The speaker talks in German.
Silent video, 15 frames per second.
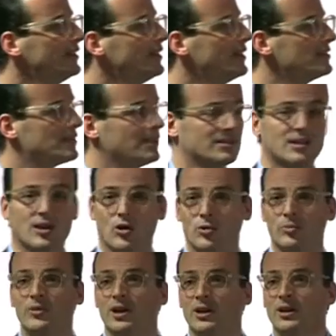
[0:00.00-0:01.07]
Es geht
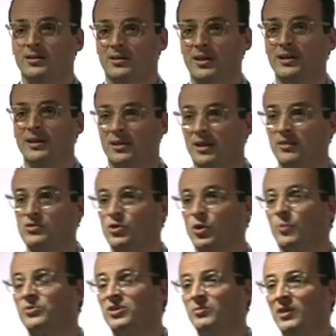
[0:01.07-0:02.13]
darum, Dinge dann zu
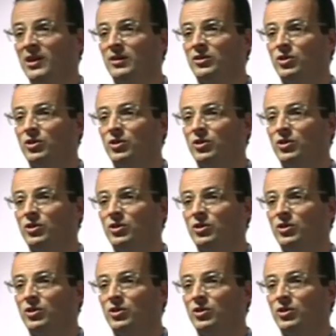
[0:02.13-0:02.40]
optimieren,